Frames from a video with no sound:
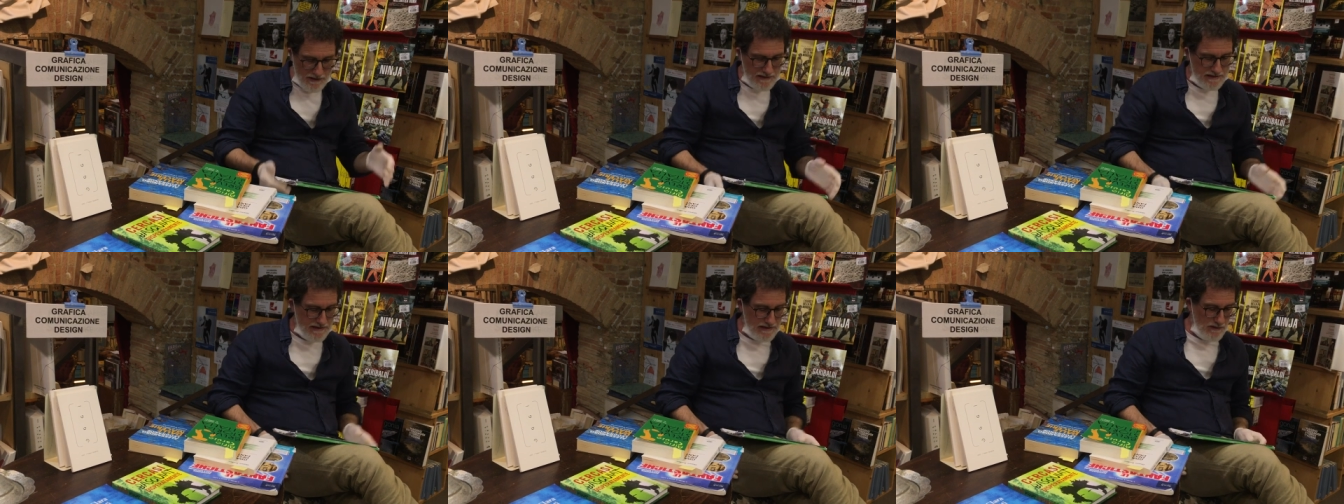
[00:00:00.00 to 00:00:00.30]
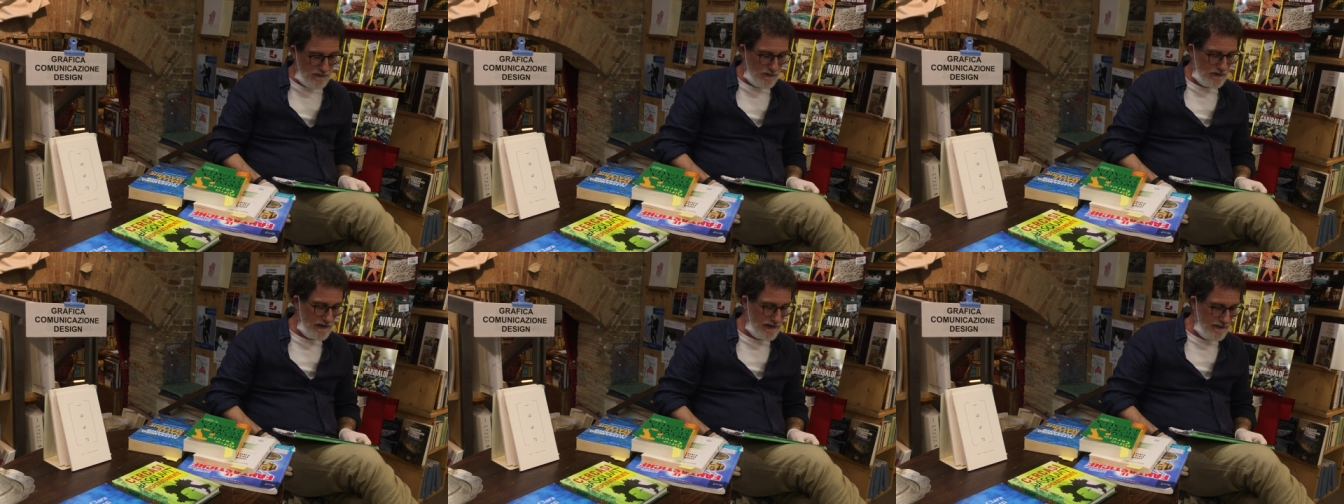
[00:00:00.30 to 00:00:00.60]

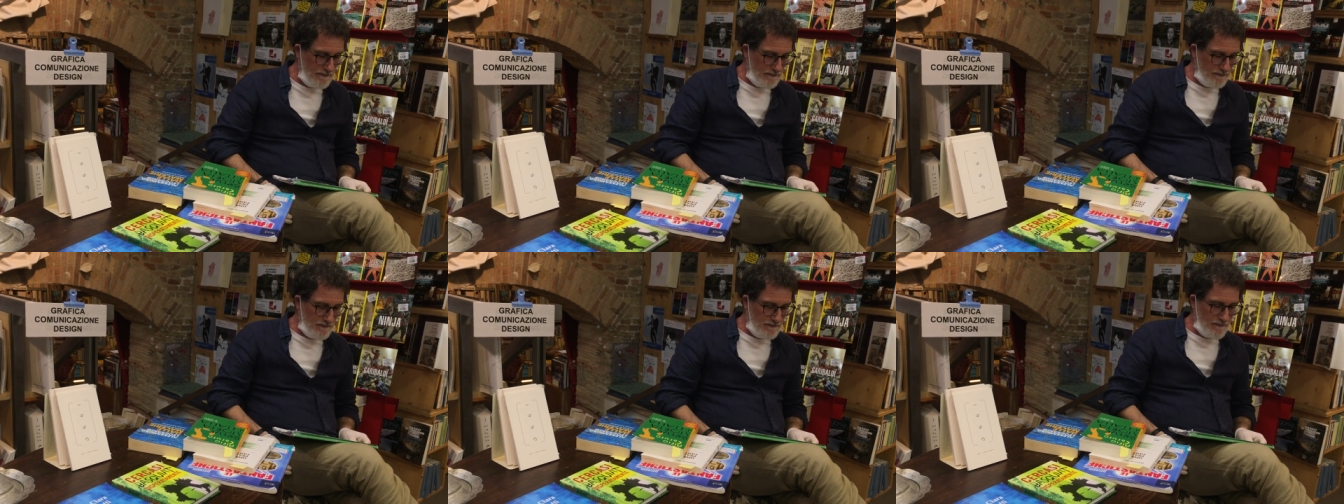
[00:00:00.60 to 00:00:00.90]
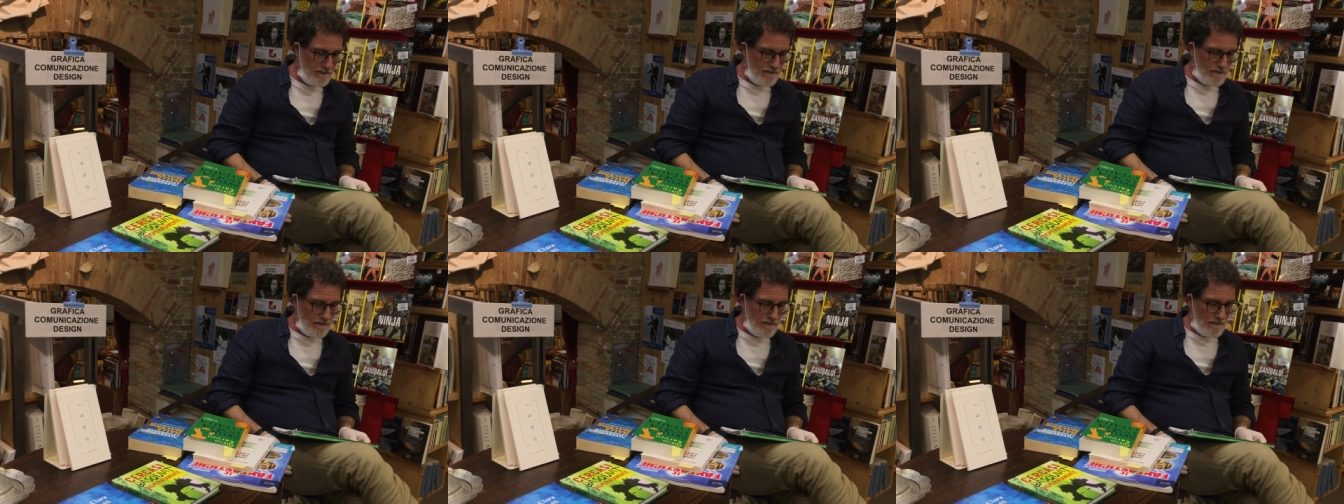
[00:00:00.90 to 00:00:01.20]
lezione
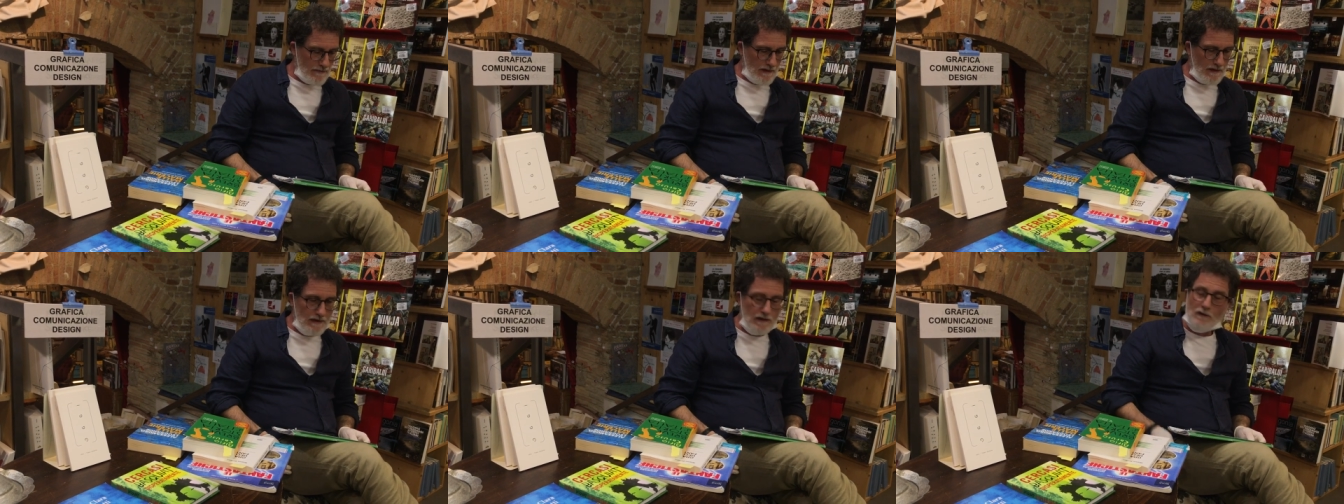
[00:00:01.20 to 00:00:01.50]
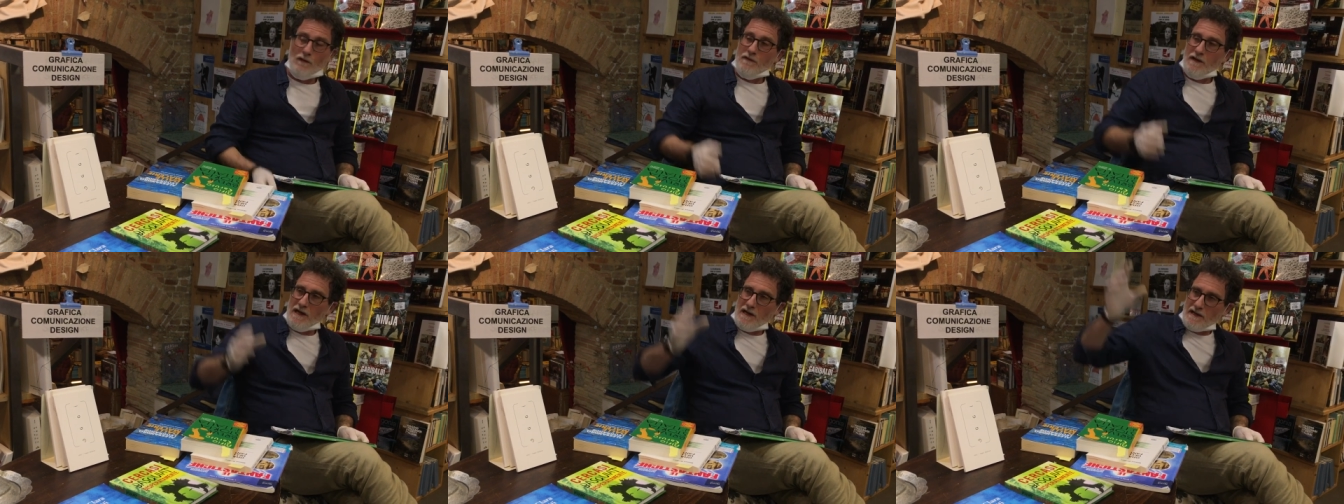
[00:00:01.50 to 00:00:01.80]
i
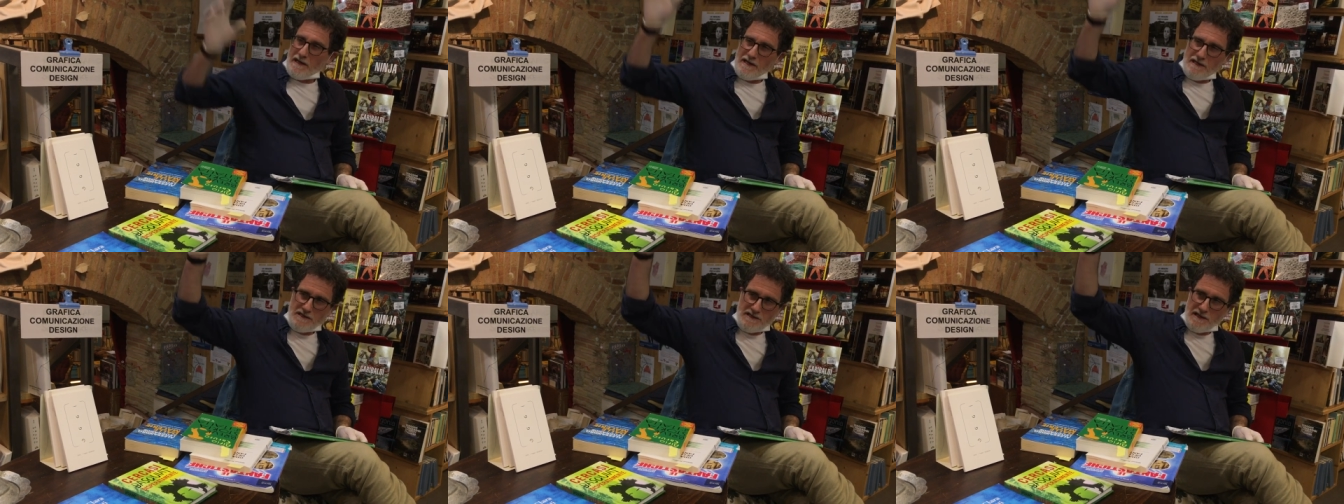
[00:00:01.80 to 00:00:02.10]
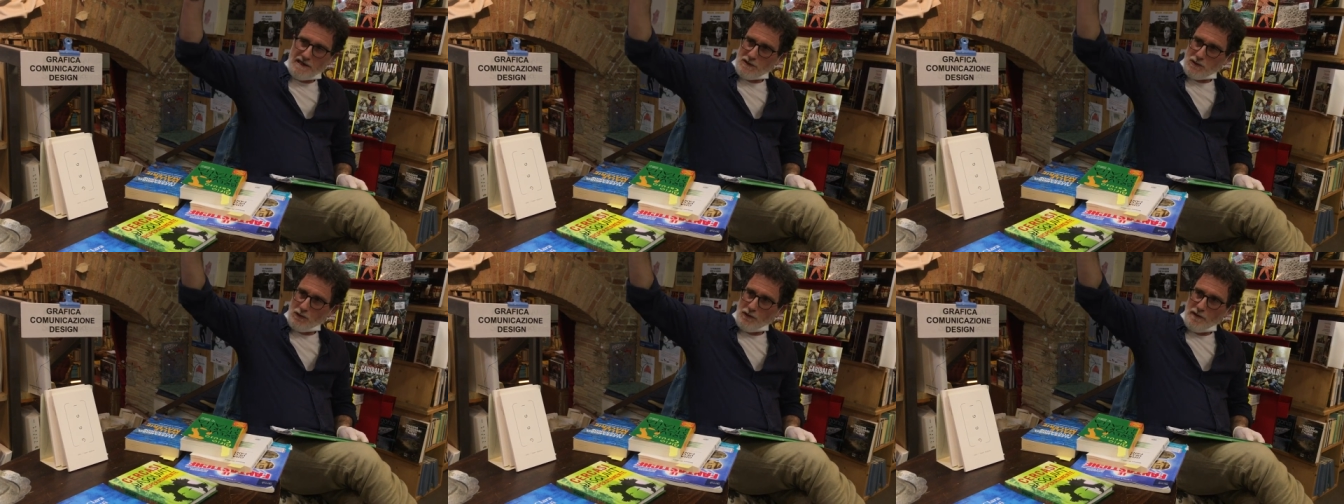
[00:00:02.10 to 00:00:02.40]

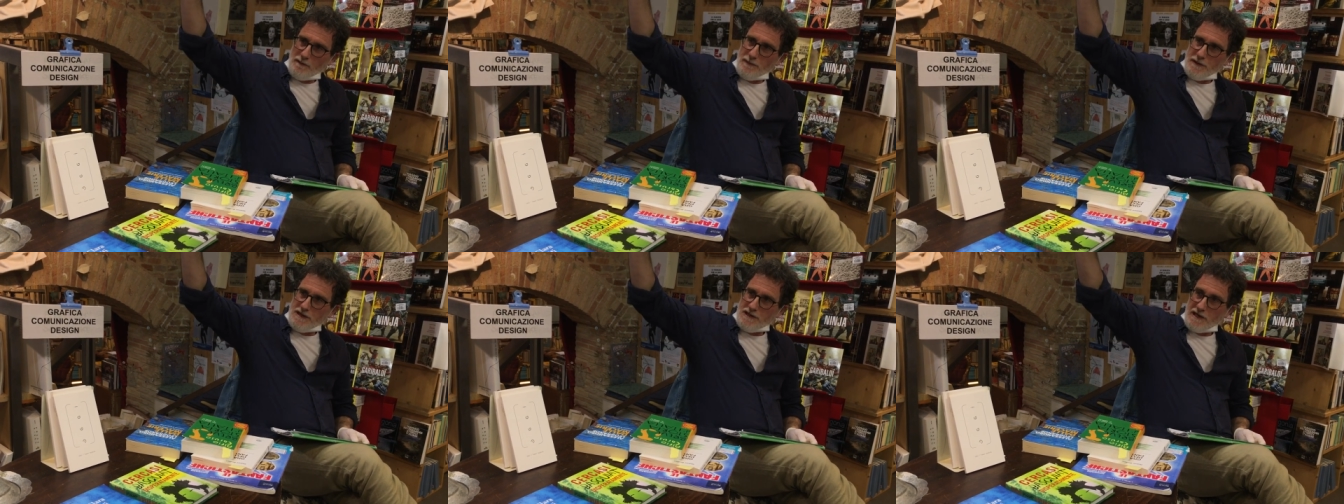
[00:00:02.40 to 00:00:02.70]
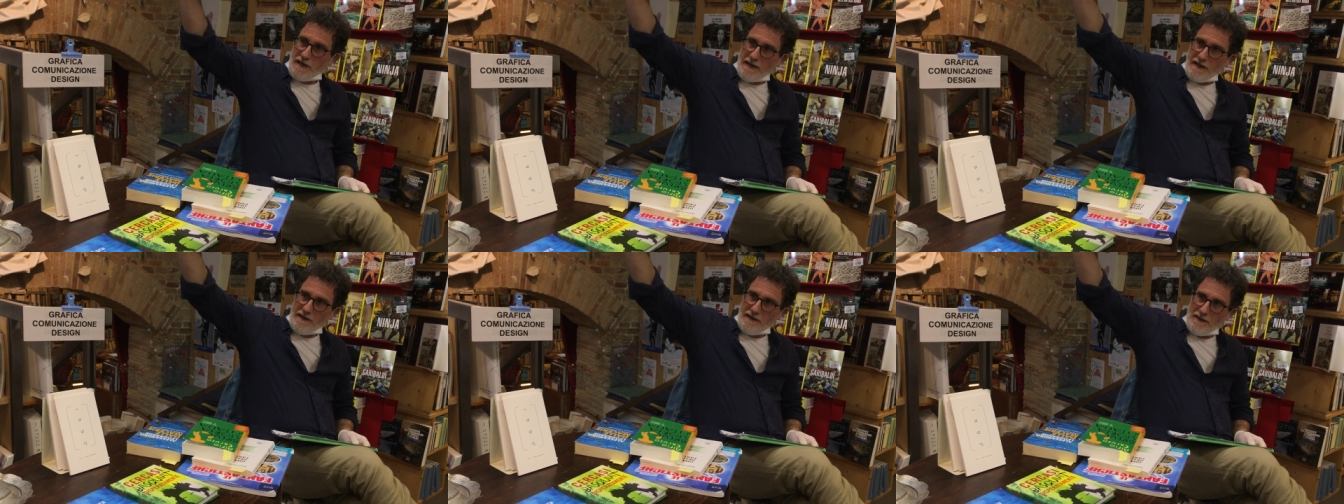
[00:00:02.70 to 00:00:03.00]
novilaresi, che sono i
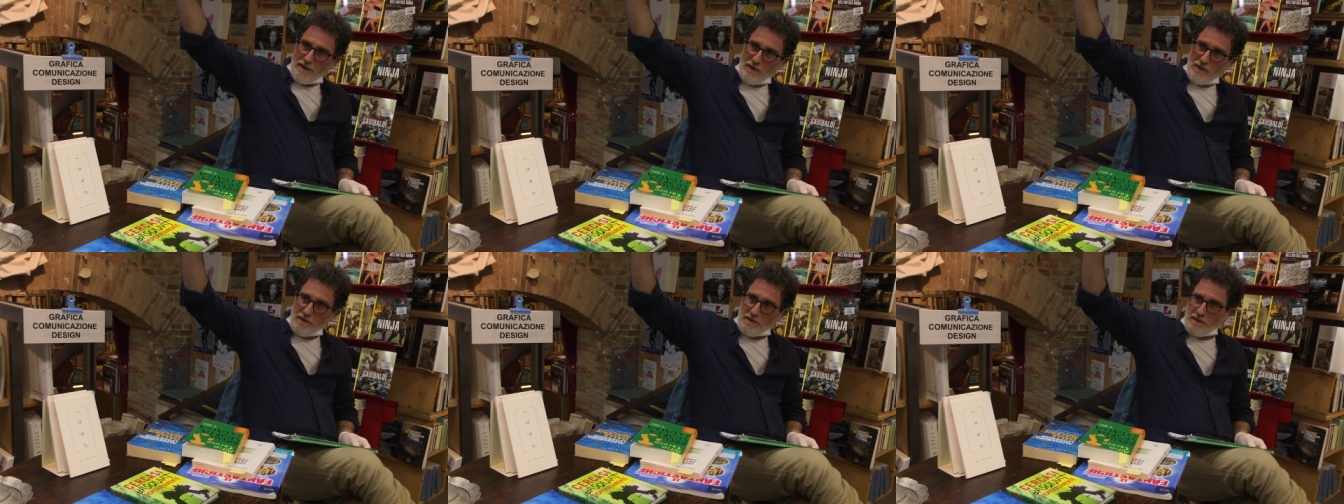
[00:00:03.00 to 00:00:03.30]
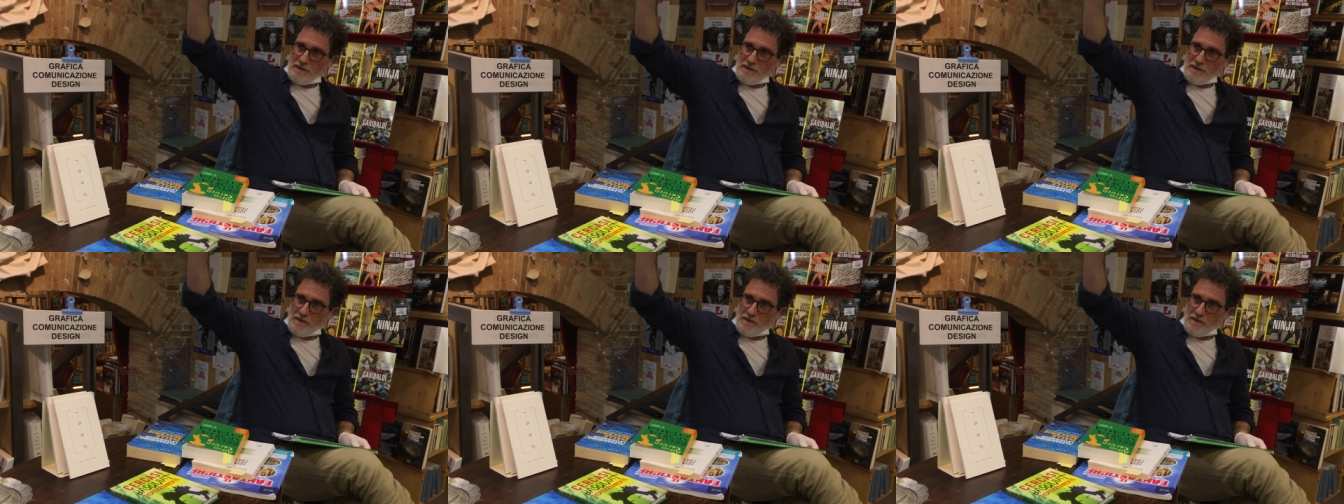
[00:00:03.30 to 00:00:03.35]
piceni, no?